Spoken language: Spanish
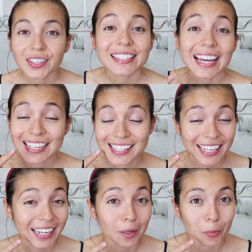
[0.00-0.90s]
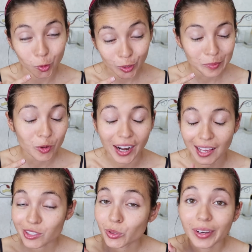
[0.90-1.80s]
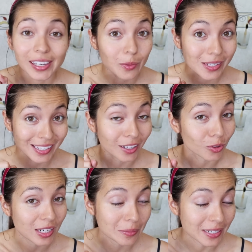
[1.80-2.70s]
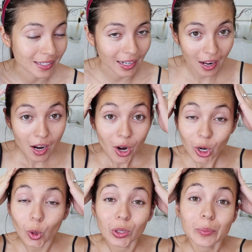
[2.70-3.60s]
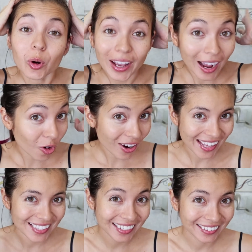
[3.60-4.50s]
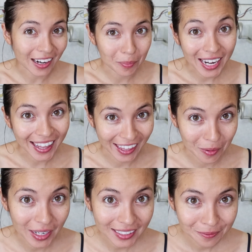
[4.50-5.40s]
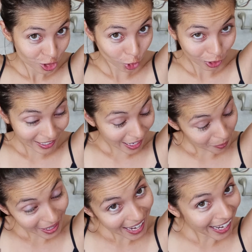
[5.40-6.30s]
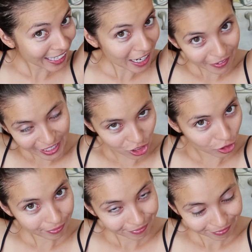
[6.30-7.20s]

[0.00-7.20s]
Ya les dije que por último era esto y no es cierto, les vacilé. Lo último que hago es quitarme la diadema, soltarme el cabello